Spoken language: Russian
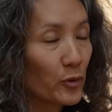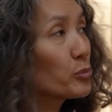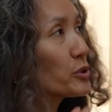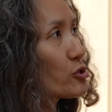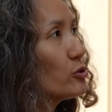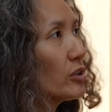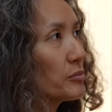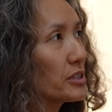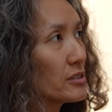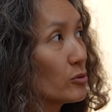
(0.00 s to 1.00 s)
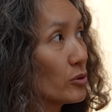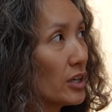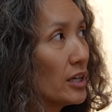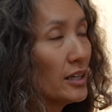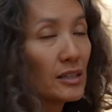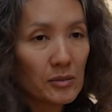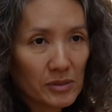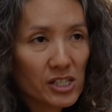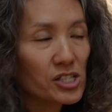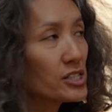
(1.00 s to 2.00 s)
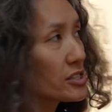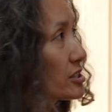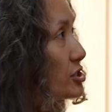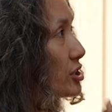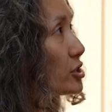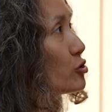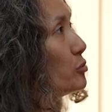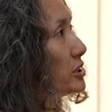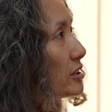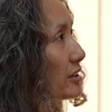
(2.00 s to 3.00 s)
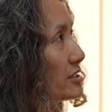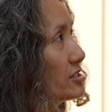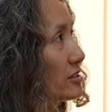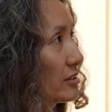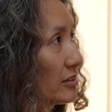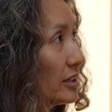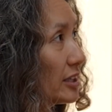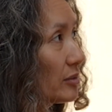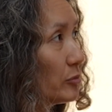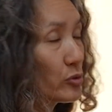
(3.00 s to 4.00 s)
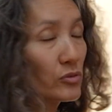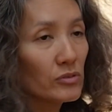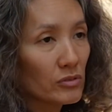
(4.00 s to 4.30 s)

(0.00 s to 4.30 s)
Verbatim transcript: Он подошел ко мне и такой, скажите, скажите, о чем эта картина? Я, говорю: вот